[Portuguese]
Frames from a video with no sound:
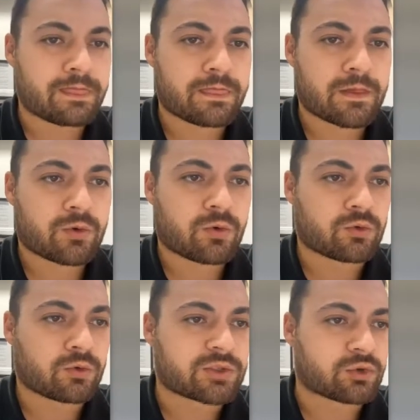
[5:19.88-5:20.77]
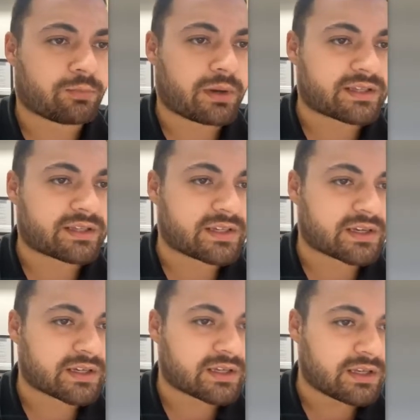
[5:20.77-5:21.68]
Conclusão do parecer
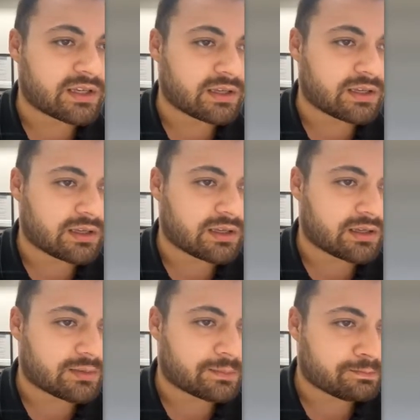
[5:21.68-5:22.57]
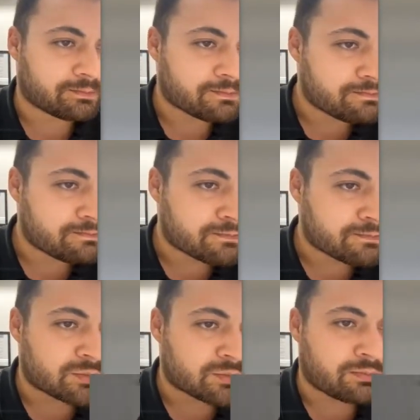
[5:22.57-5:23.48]
aqui. Vereador Ciro,
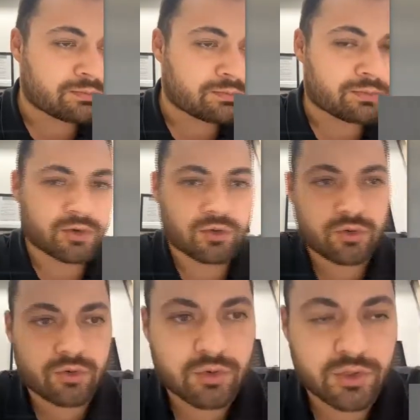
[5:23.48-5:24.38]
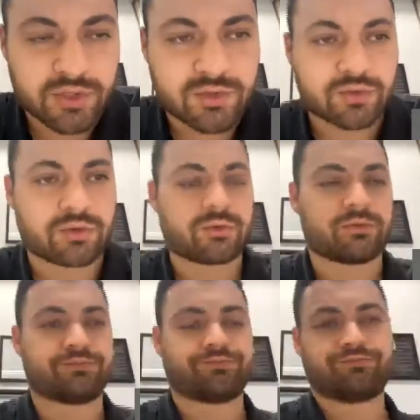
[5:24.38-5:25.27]
boa tarde, assessoria. Isso.
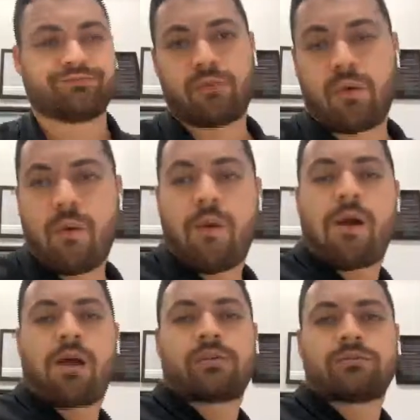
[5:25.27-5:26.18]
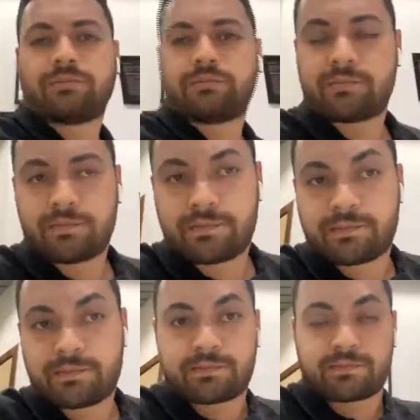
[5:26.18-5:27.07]
O parecer chegou, é
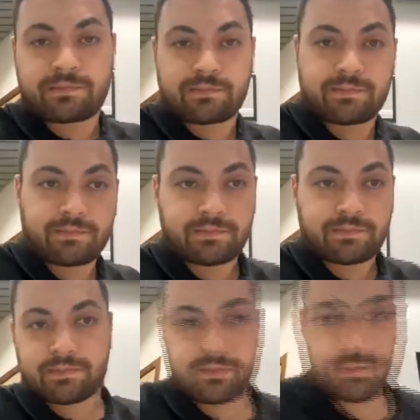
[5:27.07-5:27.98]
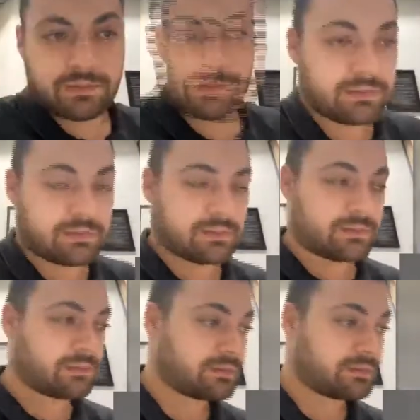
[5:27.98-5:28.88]
regimental, a conclusão é pela
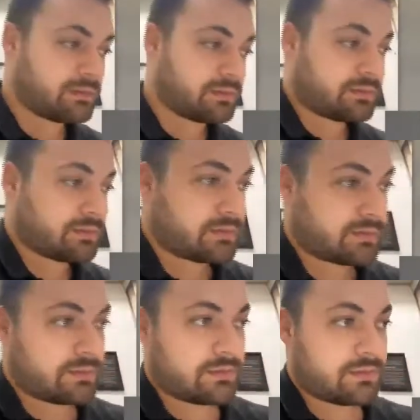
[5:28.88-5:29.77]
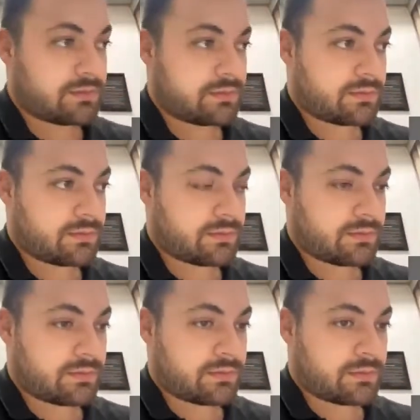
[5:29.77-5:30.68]
aprovação, ok?
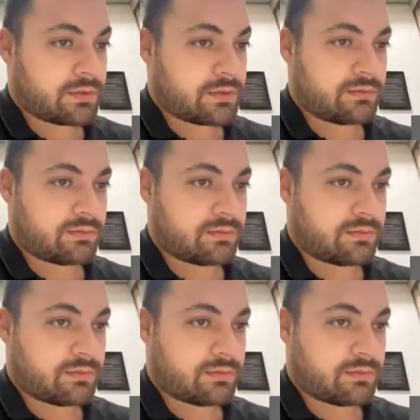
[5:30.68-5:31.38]
É...